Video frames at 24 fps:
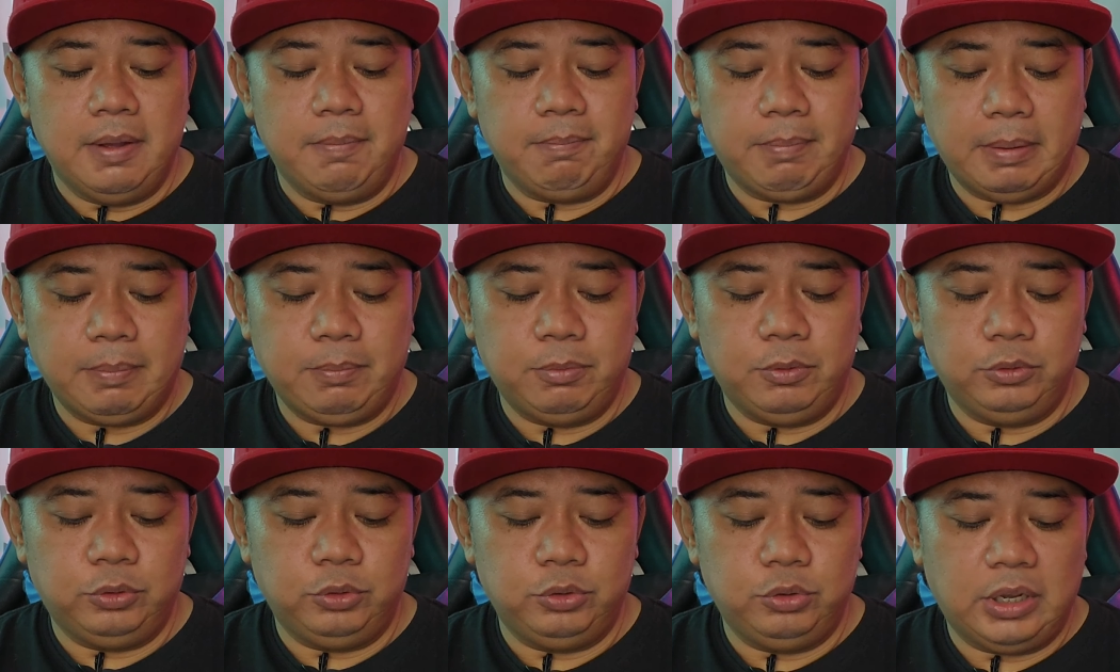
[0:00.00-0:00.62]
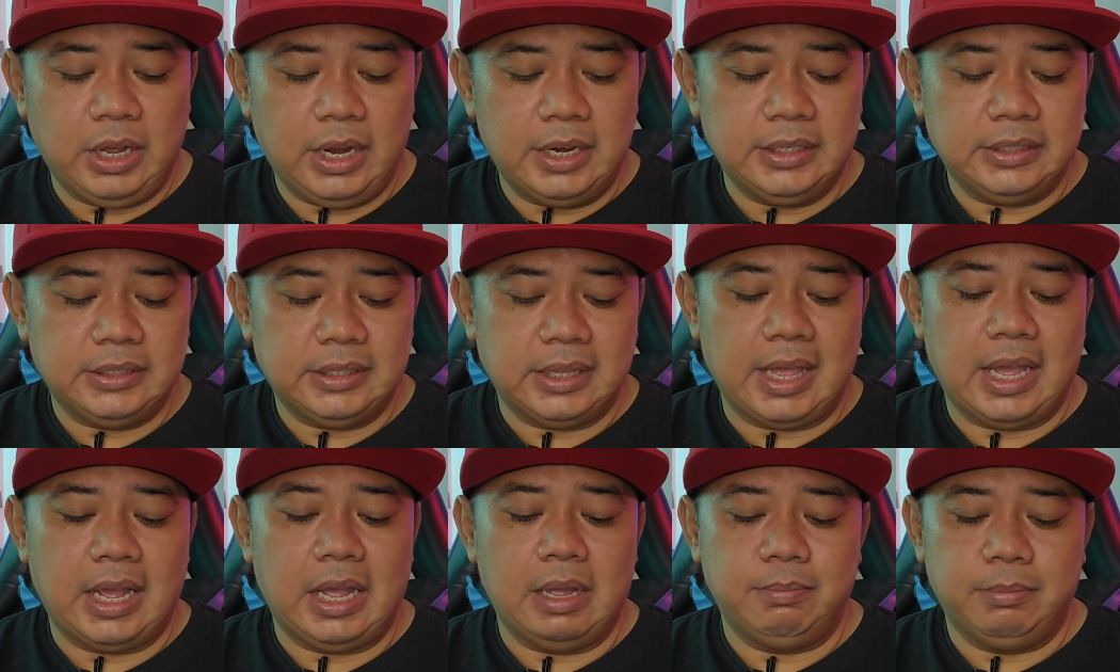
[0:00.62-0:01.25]
47 kali
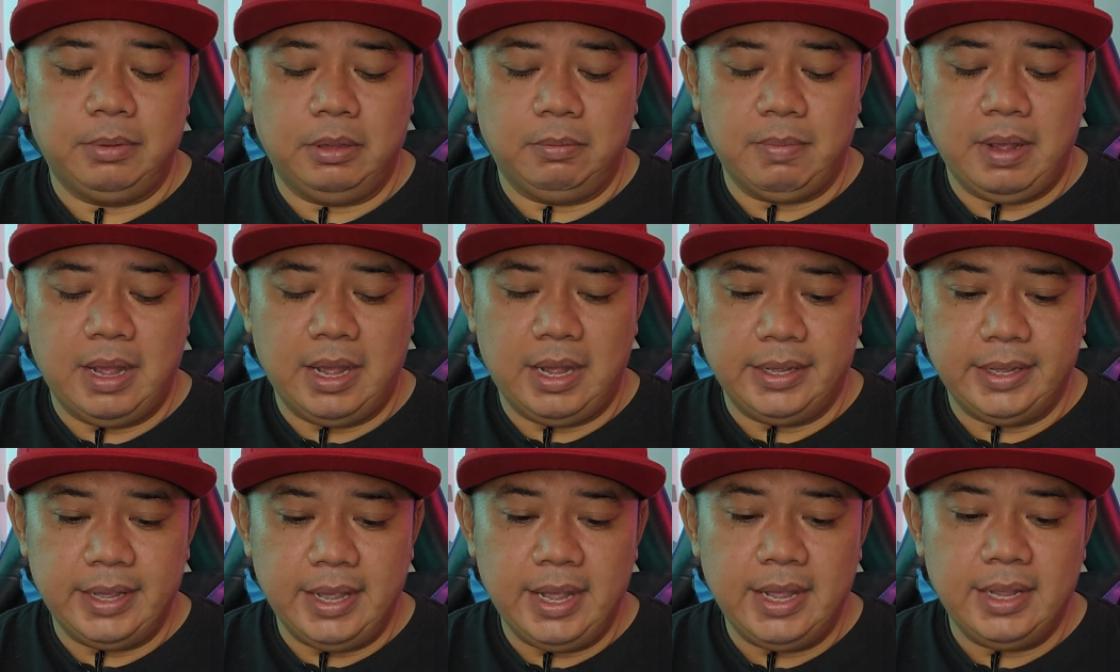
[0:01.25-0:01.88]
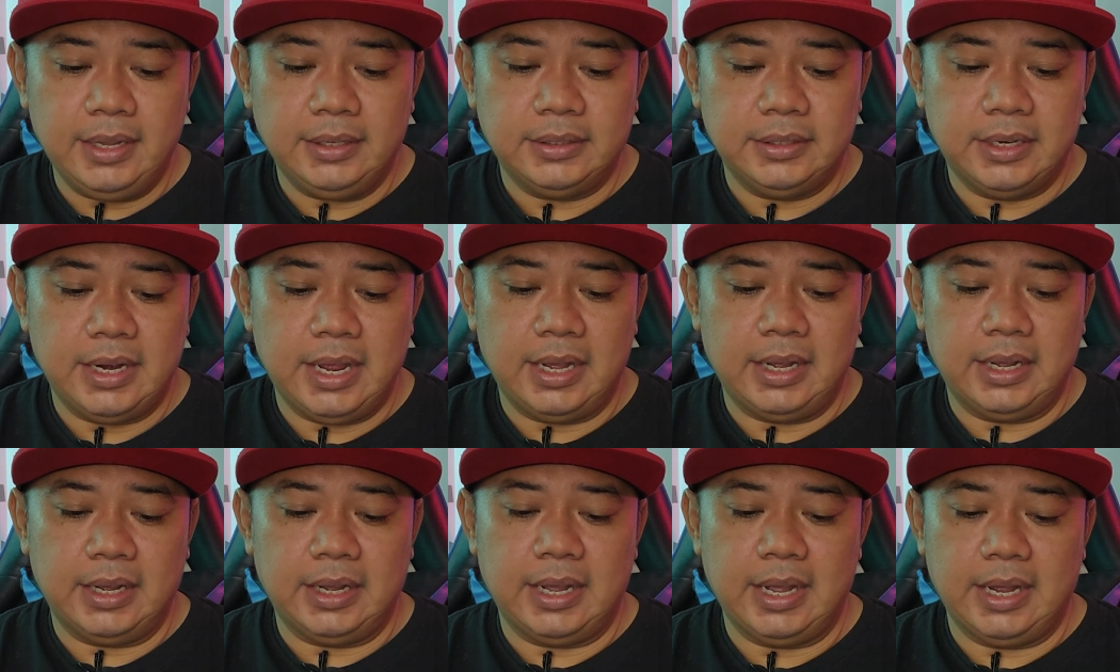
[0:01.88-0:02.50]
serangan berbahaya,
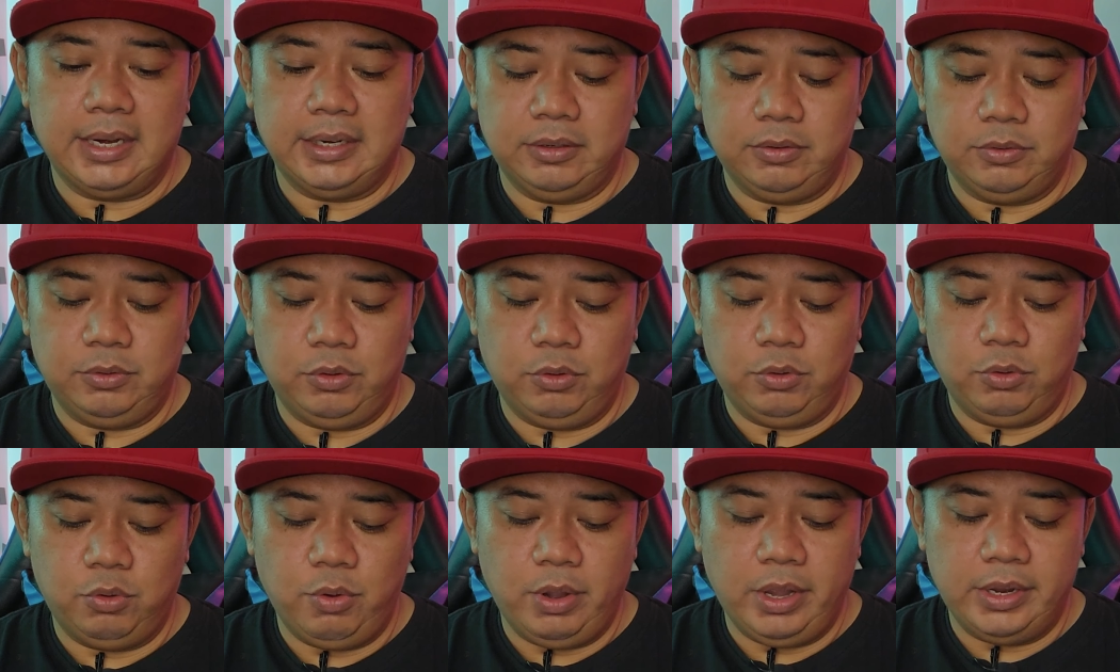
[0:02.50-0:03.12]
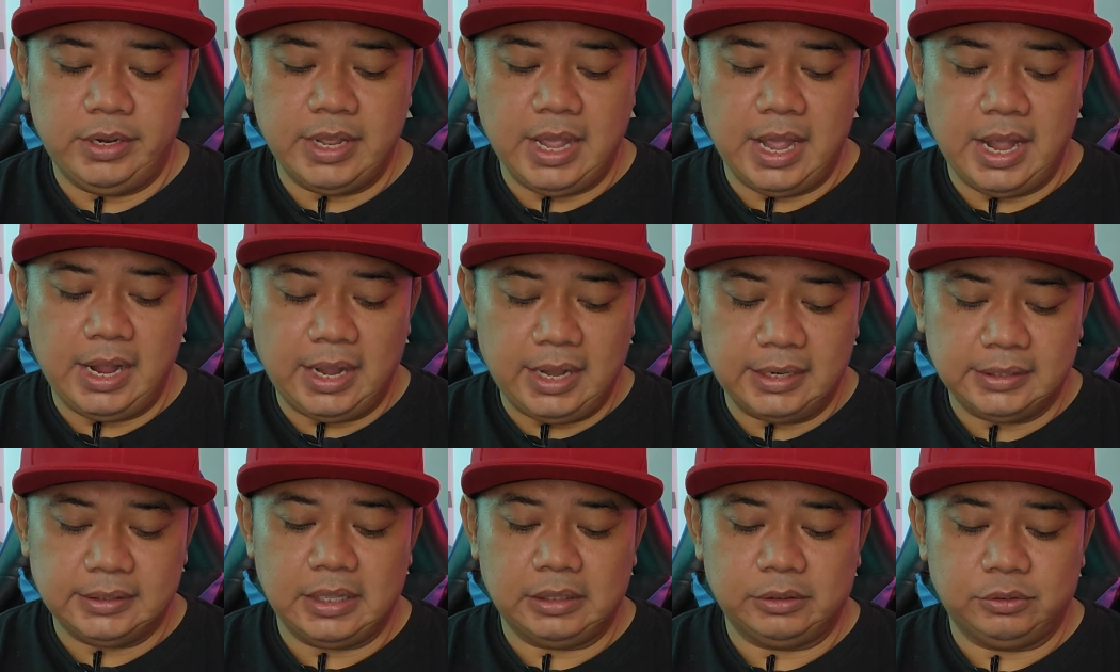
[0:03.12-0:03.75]
sedangkan Uruguay di
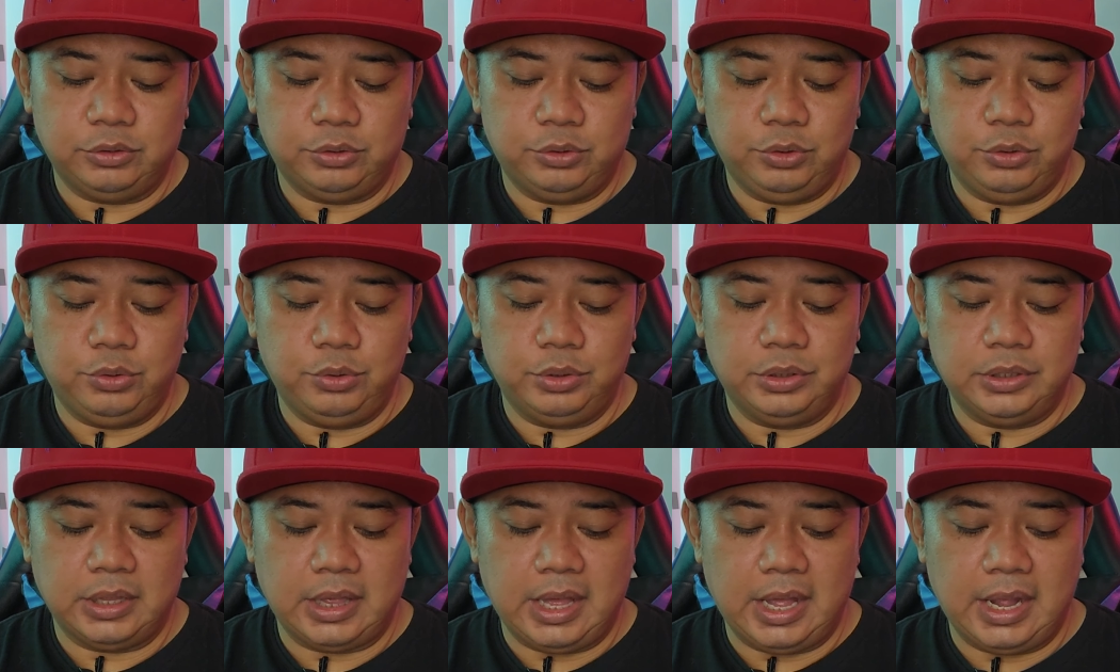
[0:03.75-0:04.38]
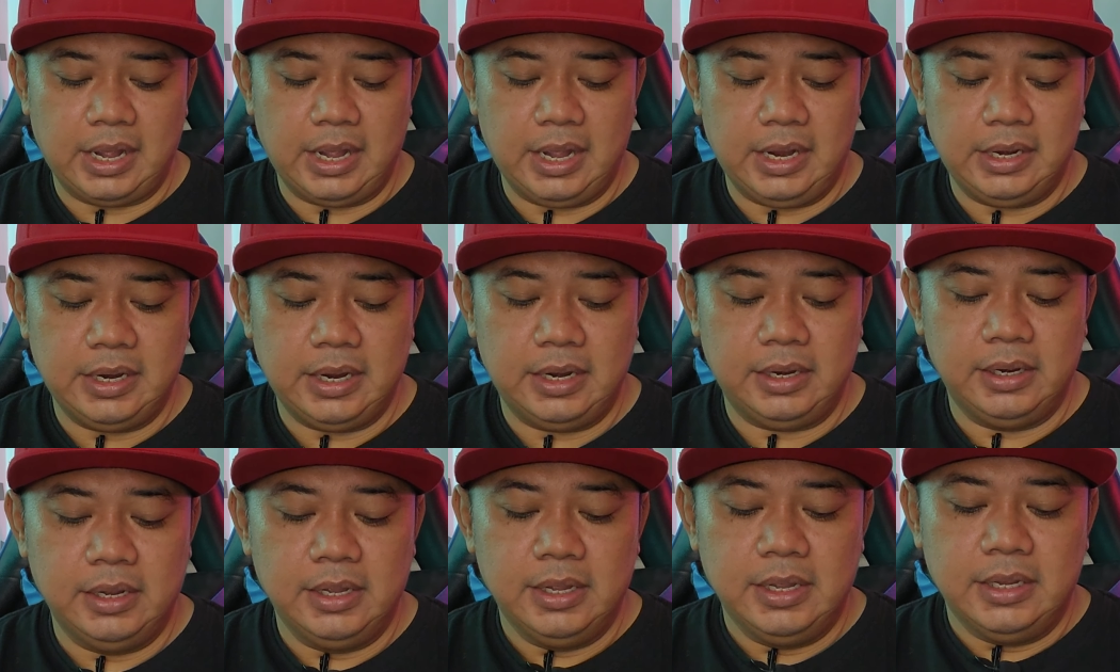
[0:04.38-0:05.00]
angka 107 serangan
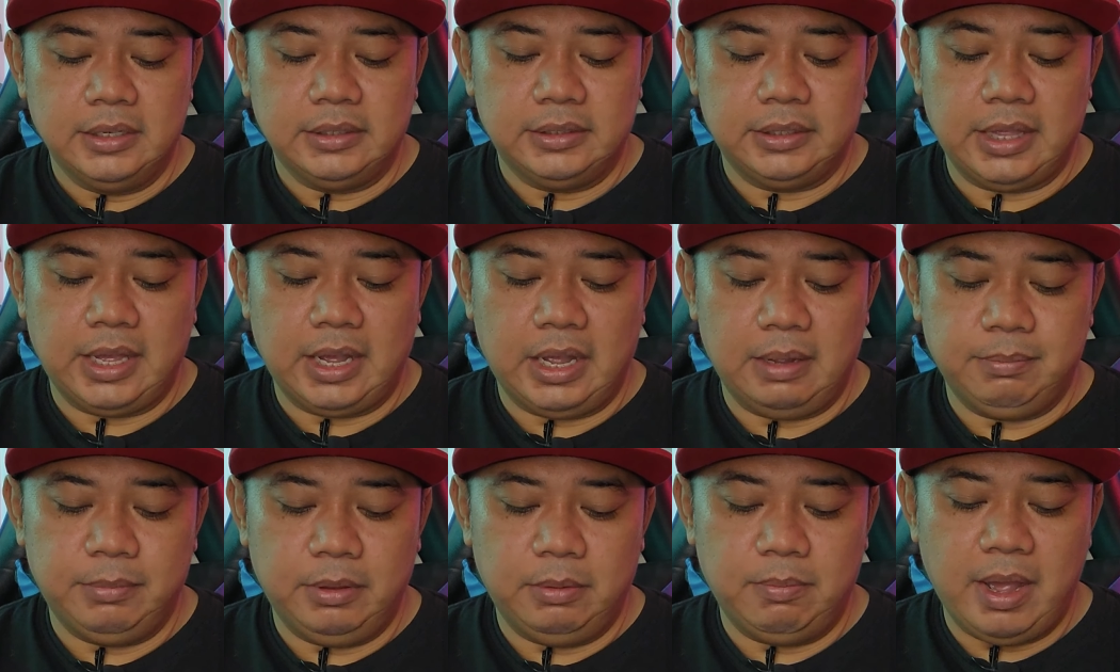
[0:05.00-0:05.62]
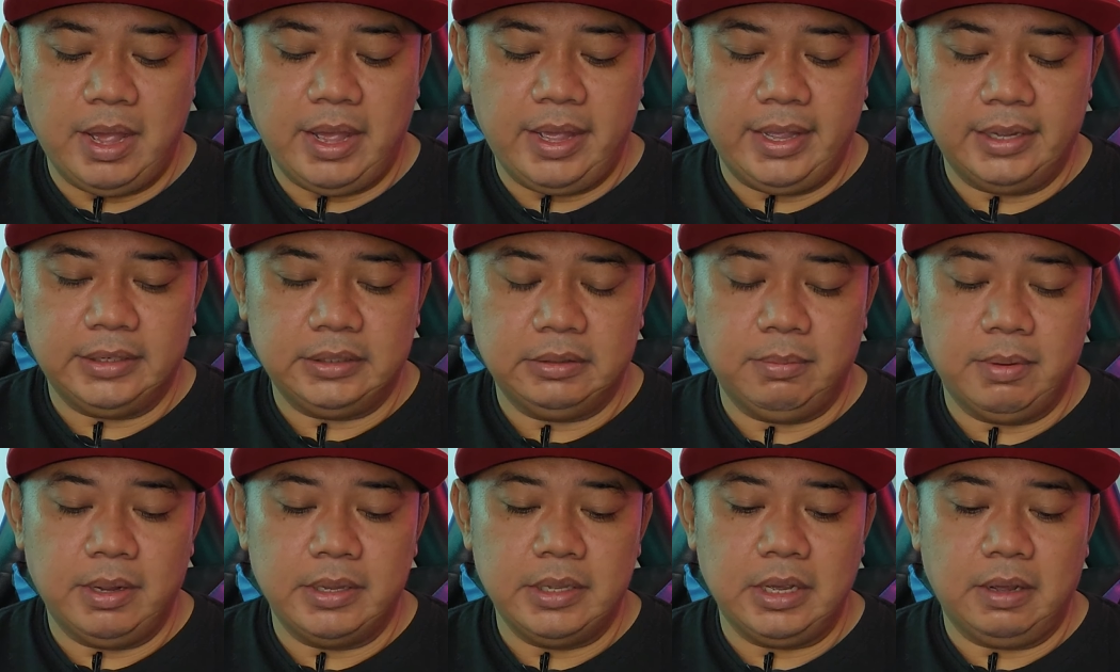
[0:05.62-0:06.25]
dan serangan berbahaya
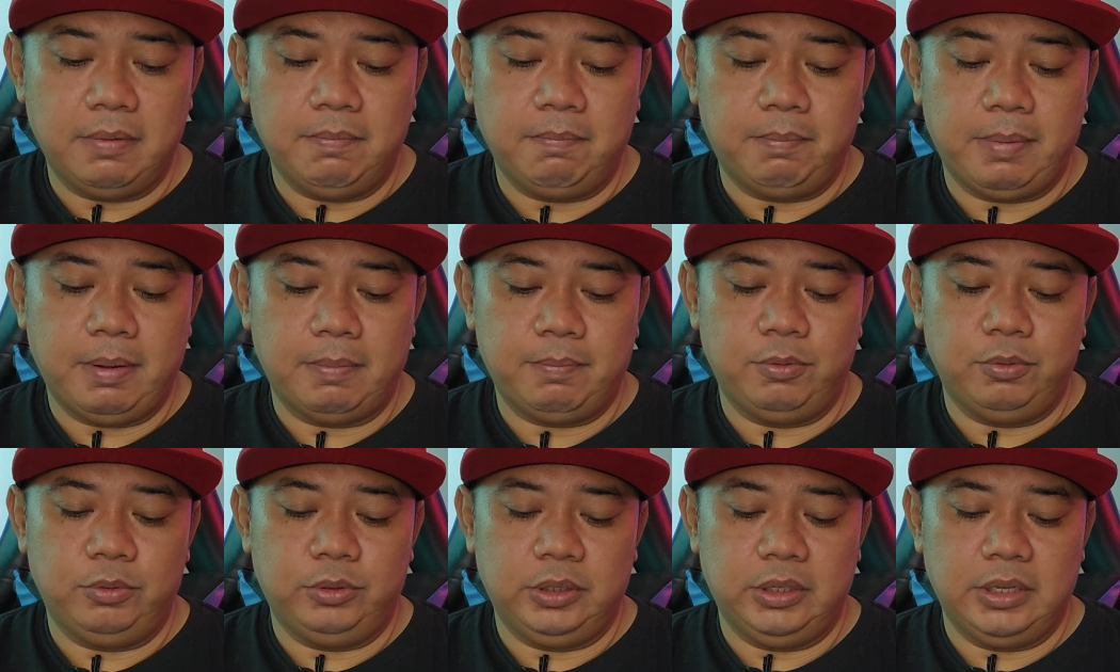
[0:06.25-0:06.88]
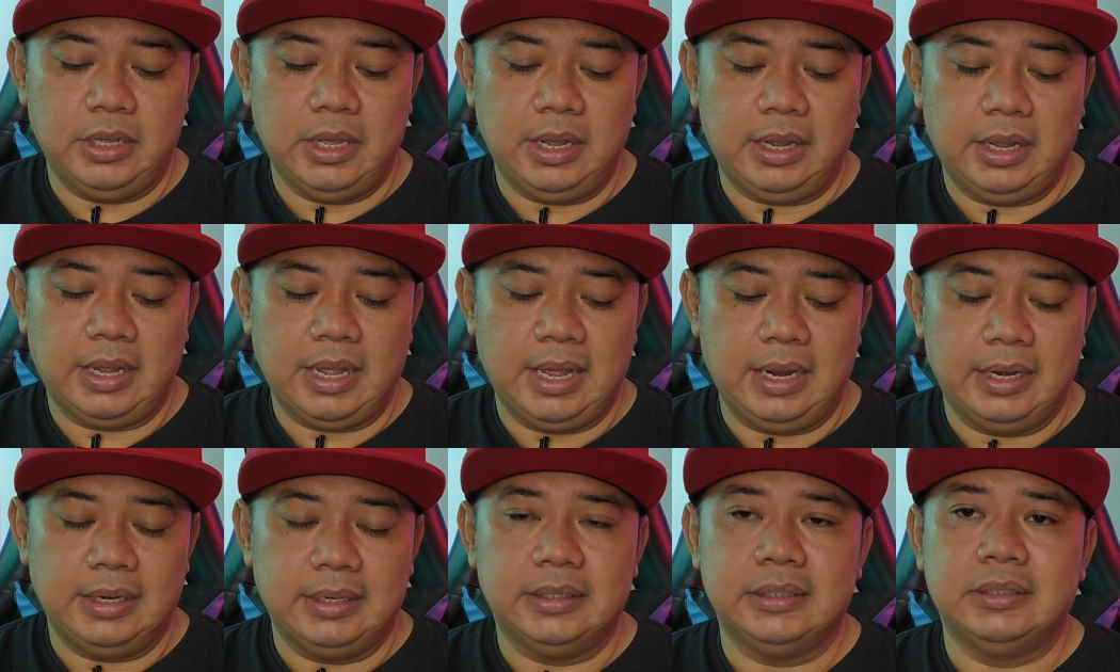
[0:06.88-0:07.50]
sebanyak 43
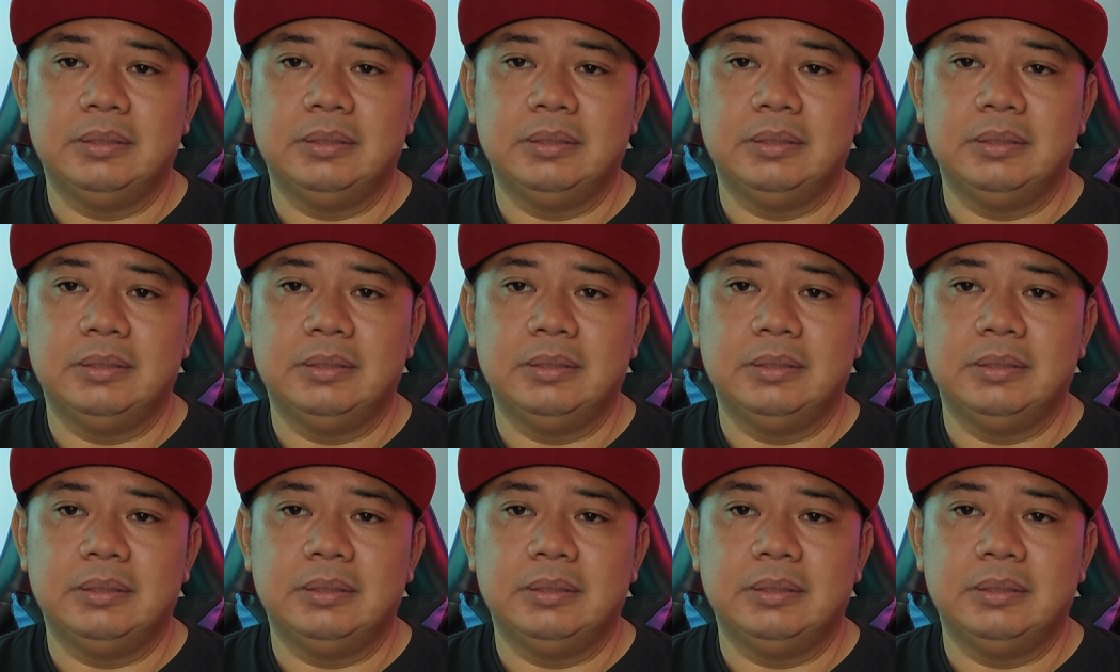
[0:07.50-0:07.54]
kali.